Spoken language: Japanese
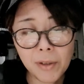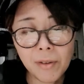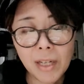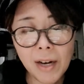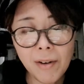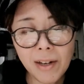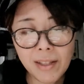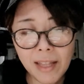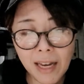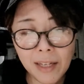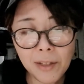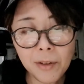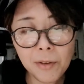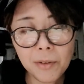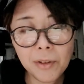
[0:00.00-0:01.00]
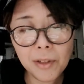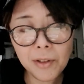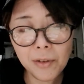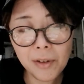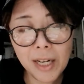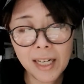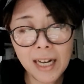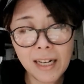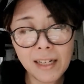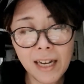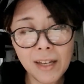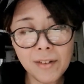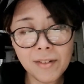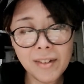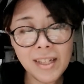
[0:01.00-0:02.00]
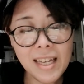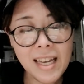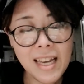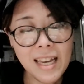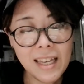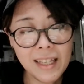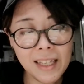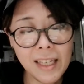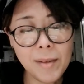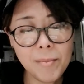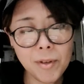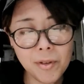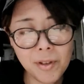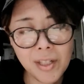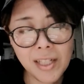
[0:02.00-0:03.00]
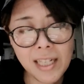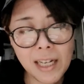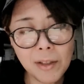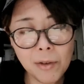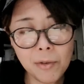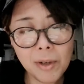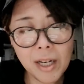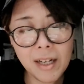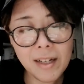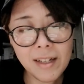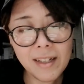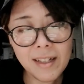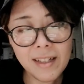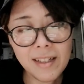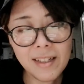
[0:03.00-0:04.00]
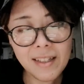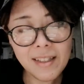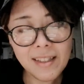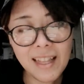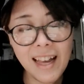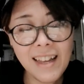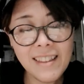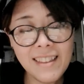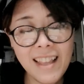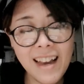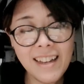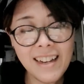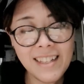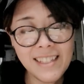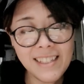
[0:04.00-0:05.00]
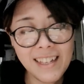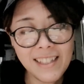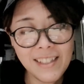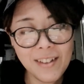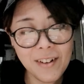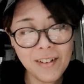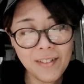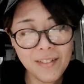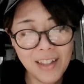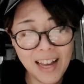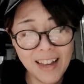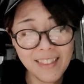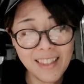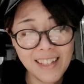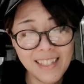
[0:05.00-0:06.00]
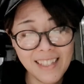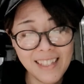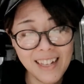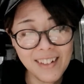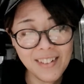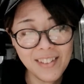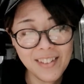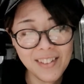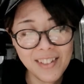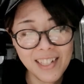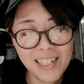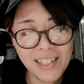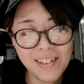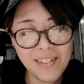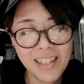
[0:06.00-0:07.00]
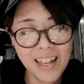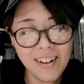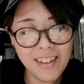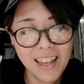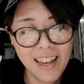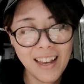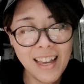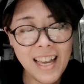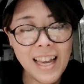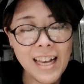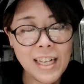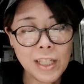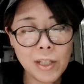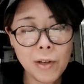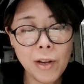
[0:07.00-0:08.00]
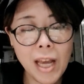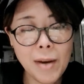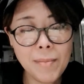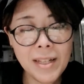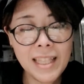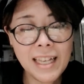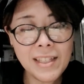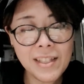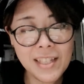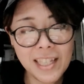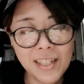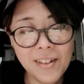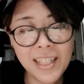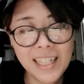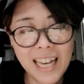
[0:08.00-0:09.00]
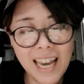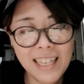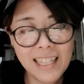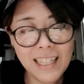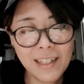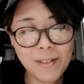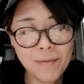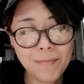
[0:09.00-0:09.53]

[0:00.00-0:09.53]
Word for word: る側代表のヒロが考える、いいミュージシャンとは、なんて話し出すと、果てしなく続きそうなので、それはまた次の機会に。